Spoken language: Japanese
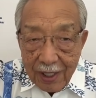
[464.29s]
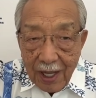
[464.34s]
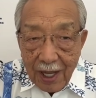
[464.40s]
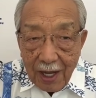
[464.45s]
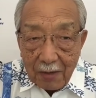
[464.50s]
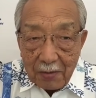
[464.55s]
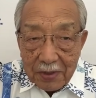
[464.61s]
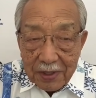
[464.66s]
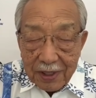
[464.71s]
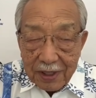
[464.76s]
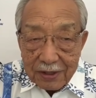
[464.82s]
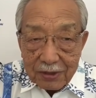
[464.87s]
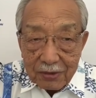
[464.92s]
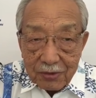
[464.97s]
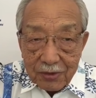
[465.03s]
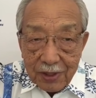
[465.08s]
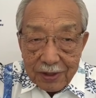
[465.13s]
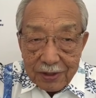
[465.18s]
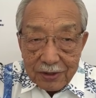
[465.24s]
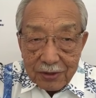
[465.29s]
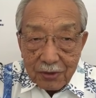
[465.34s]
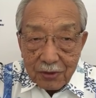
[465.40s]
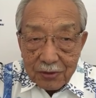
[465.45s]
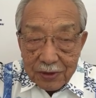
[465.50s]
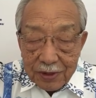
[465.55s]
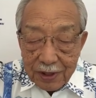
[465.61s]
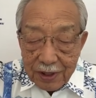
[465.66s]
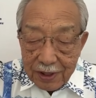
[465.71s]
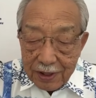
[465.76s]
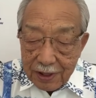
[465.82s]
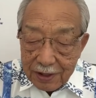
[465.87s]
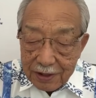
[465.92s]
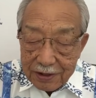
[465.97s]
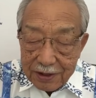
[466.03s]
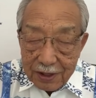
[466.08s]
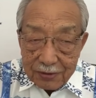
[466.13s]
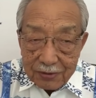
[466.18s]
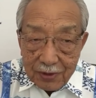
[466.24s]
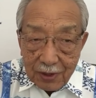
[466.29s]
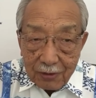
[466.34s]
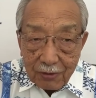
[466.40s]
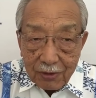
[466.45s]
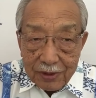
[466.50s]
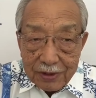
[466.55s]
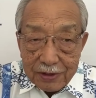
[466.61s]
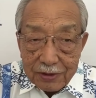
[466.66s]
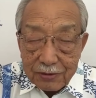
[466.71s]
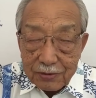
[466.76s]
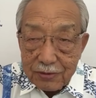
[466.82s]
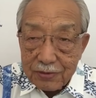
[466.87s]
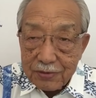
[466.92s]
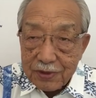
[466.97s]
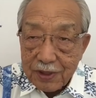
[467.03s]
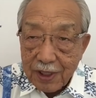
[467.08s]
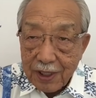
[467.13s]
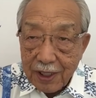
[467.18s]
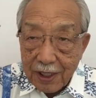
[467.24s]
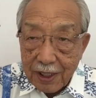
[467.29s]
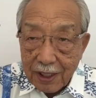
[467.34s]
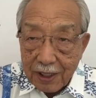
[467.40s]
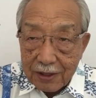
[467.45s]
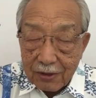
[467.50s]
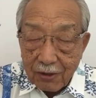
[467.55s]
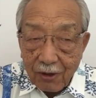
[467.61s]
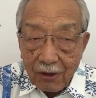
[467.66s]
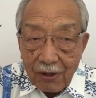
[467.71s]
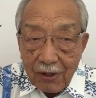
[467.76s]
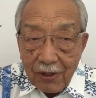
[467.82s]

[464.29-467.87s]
アメリカと同じように政府がこれ救うんじゃないかと。